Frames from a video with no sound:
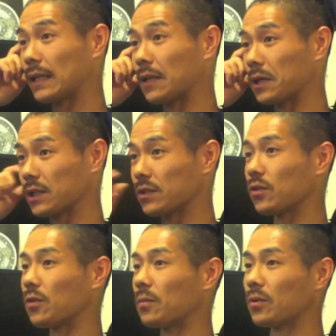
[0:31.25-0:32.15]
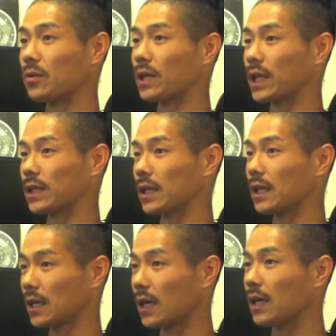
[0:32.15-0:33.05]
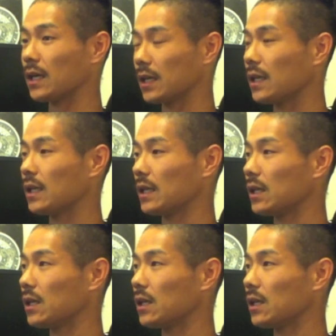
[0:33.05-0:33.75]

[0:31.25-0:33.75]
たのがスノーボードだったから、うん